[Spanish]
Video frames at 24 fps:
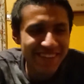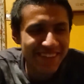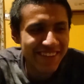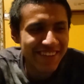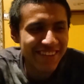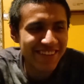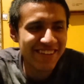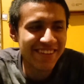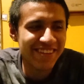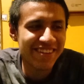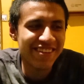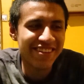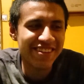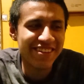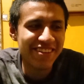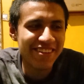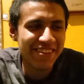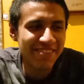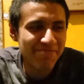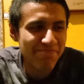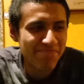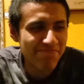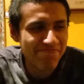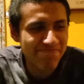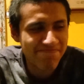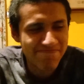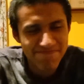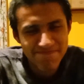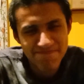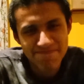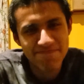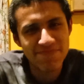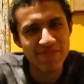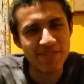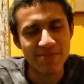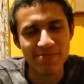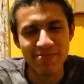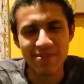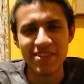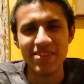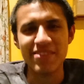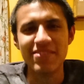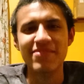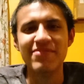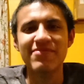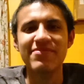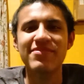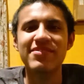y pues
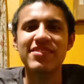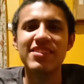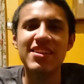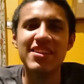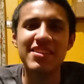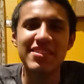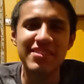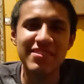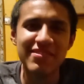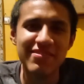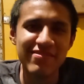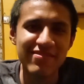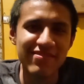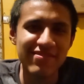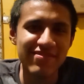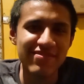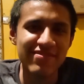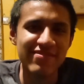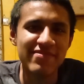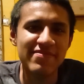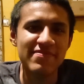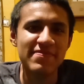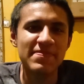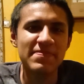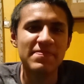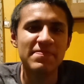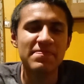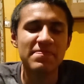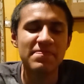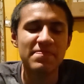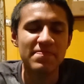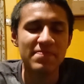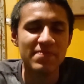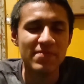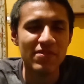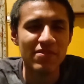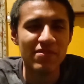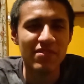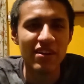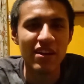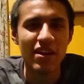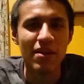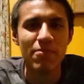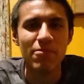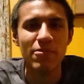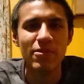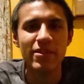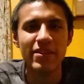bueno, se hace un,
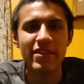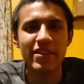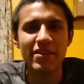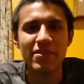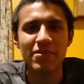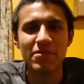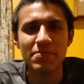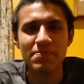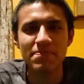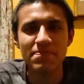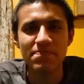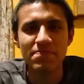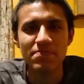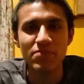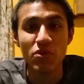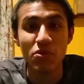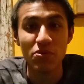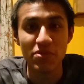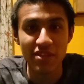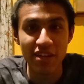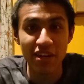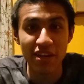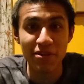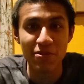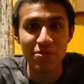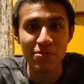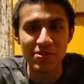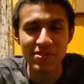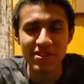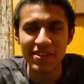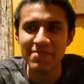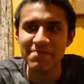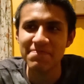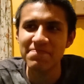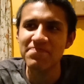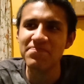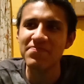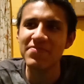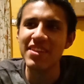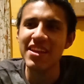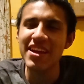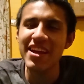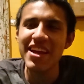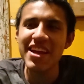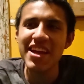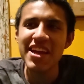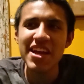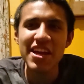revueltico. Otra cosa.
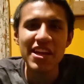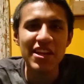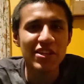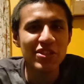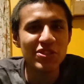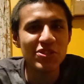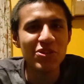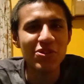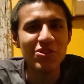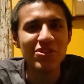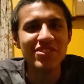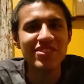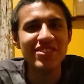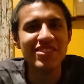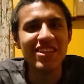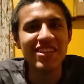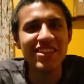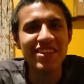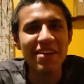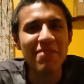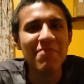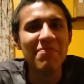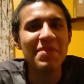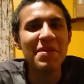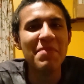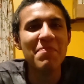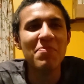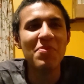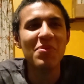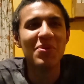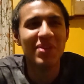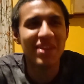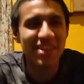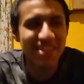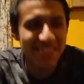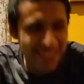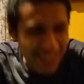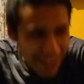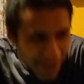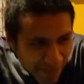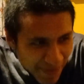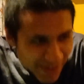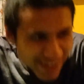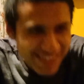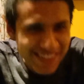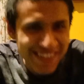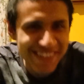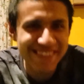Yo no sé también por qué
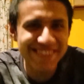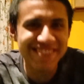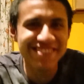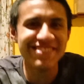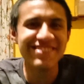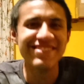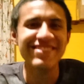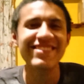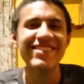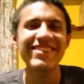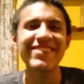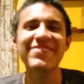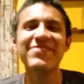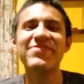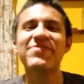está pasando,